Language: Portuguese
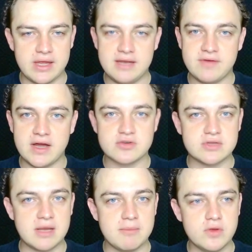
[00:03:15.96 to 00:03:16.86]
ele vai
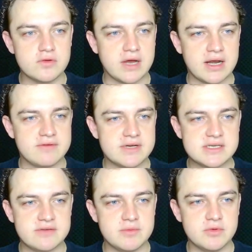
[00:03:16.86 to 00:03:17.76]
ajudar muito, cara, ele vai
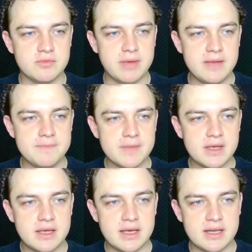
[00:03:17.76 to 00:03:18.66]
servir muito bem.
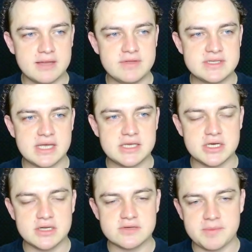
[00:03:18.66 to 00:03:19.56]
Ele tem
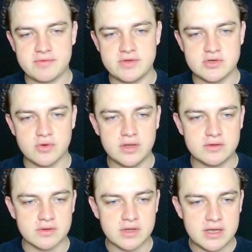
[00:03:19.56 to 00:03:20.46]
27 anos, vai para
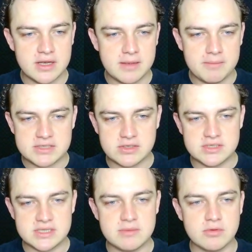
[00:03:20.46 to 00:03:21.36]
28. Mas
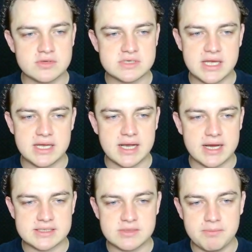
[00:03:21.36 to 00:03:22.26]
olha os atributos dele,
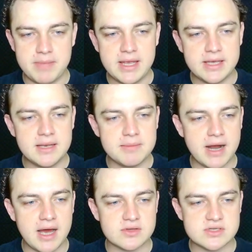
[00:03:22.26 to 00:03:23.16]
cara, são bem
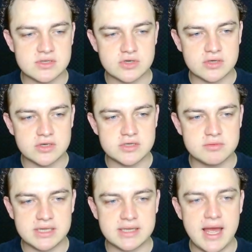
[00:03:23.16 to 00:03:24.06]
equilibrados. Ele é um jogador de
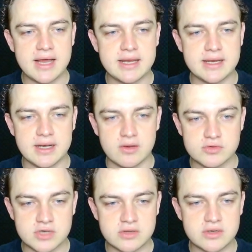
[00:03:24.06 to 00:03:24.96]
muita técnica,
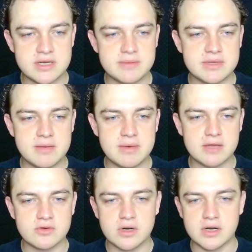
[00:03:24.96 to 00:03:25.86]
um jogador dri
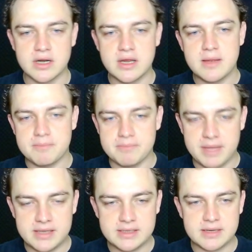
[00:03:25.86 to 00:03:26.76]
driblador,
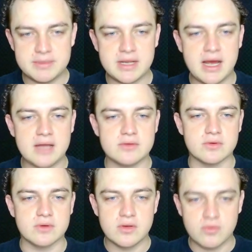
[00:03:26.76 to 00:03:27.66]
bem
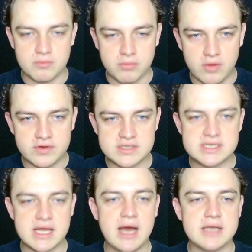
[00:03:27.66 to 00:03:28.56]
determinado, com boa
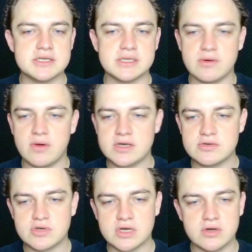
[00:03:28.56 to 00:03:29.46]
velocidade. Então eu acho
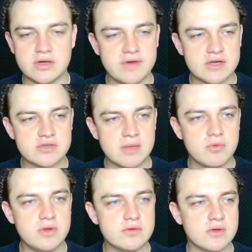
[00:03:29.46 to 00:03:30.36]
que é um jogador que vai ajudar
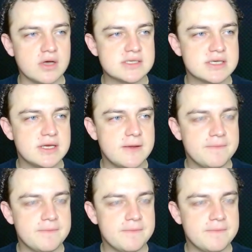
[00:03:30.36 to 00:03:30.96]
muito nós.